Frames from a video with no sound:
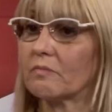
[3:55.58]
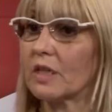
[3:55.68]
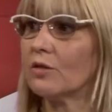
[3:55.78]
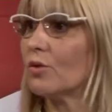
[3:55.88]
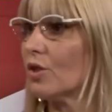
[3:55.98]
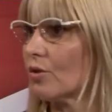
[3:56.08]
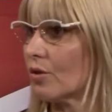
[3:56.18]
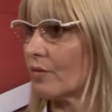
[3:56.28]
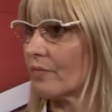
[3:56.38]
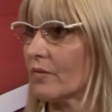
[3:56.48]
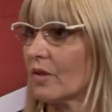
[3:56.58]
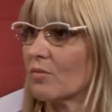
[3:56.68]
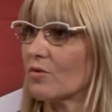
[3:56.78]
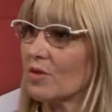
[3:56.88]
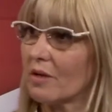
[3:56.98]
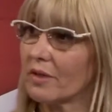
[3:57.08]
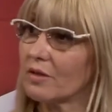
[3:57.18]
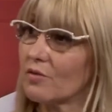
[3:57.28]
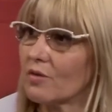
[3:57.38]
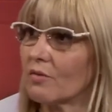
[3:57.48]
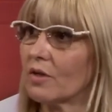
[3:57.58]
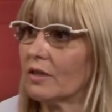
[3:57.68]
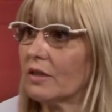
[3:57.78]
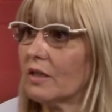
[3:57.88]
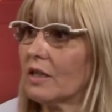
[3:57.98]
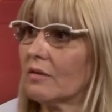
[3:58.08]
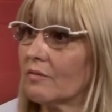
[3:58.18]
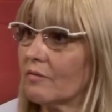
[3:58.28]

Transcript: en un kiosco como se usaba antes una boletita. La